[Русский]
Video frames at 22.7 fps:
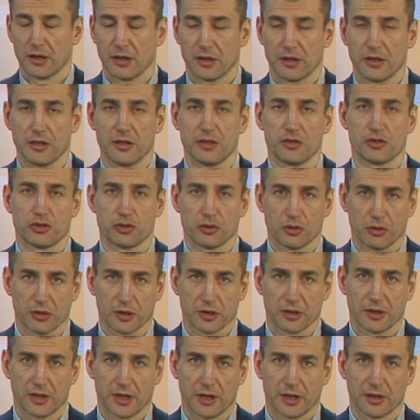И еще
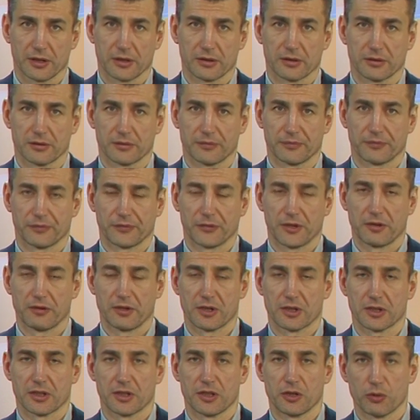одна,
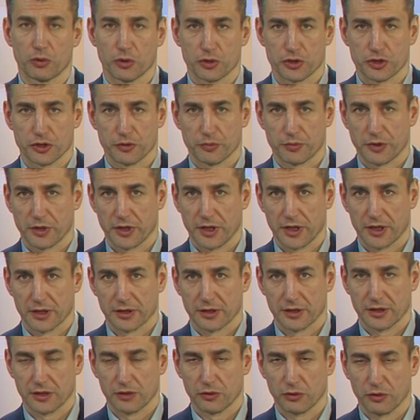наверное, не очень
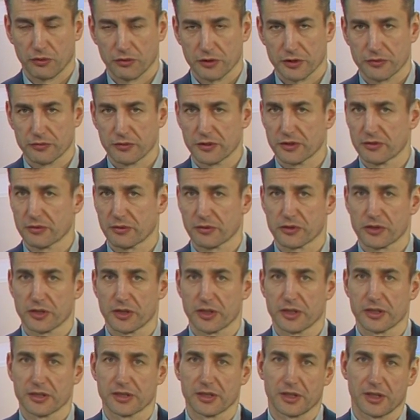приятная новость, вызвавшая
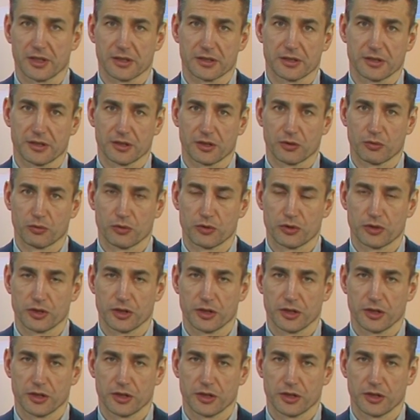резонанс на текущей